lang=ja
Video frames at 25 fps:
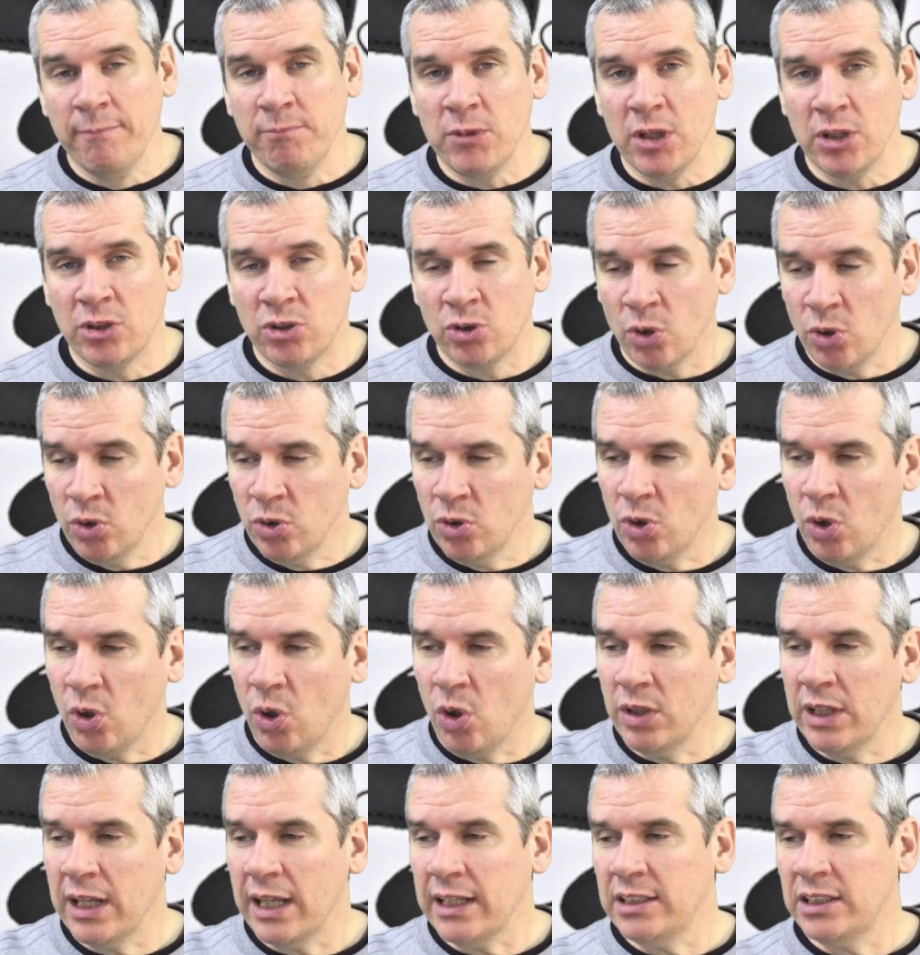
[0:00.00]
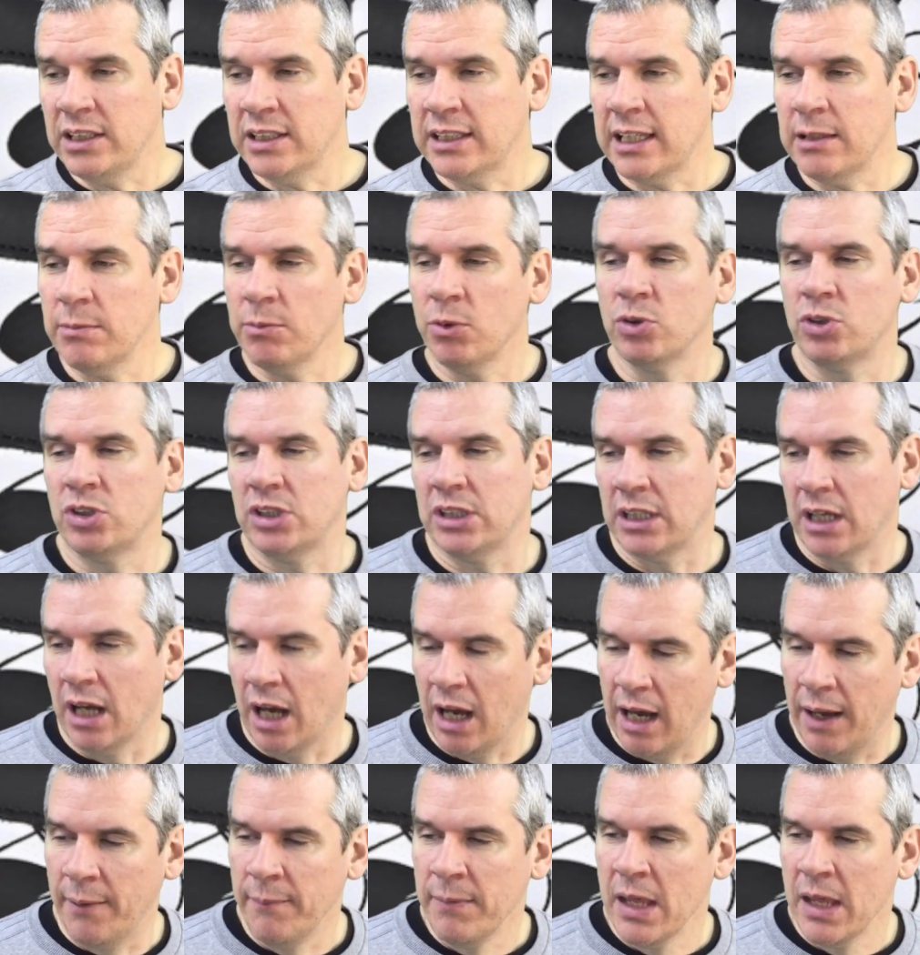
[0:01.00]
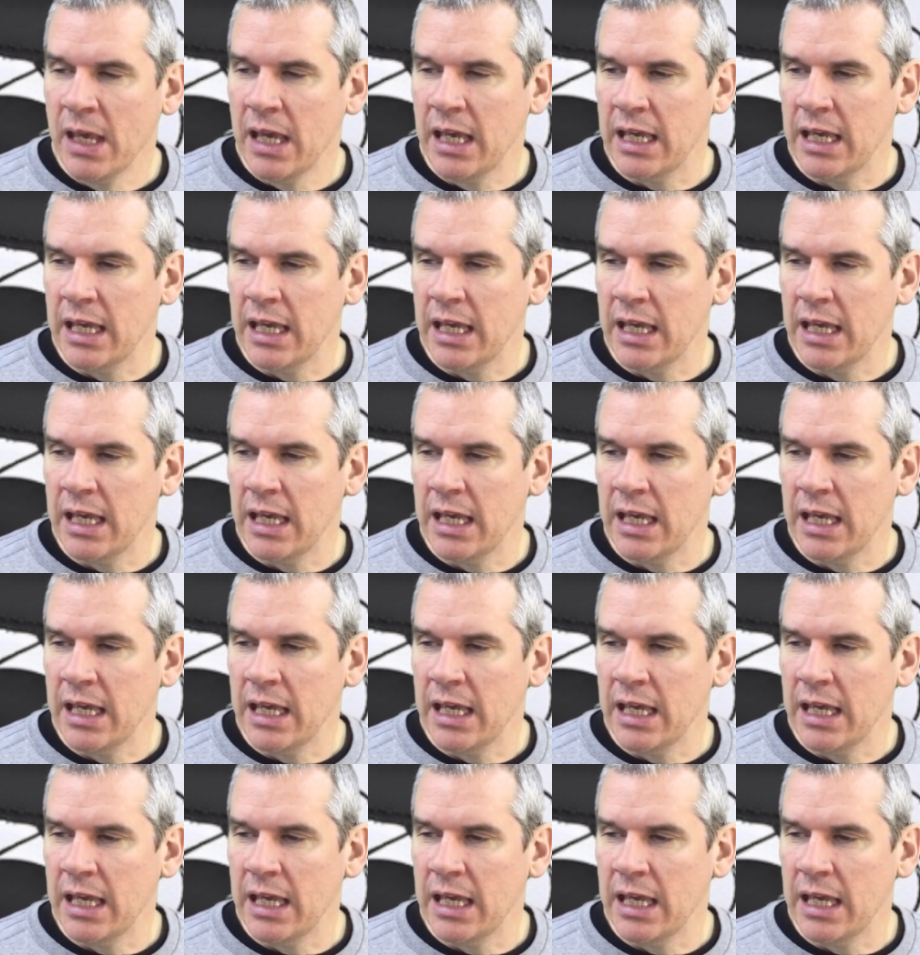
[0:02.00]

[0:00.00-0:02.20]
で、その同じ気持ちが、